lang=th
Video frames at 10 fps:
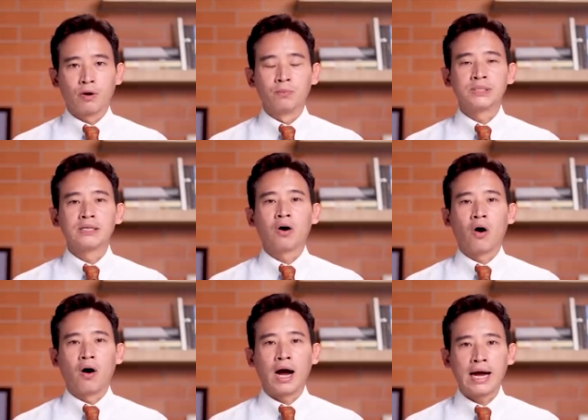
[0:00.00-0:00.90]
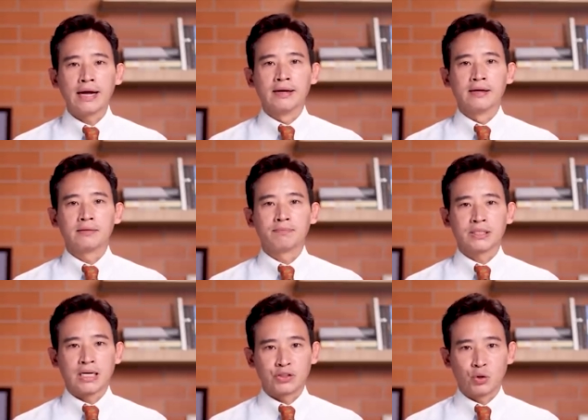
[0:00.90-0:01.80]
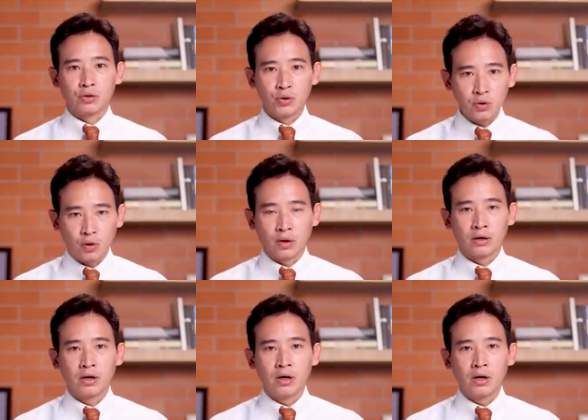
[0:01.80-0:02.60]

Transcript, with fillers: ผมจึงขอให้ประชาชนทุกคน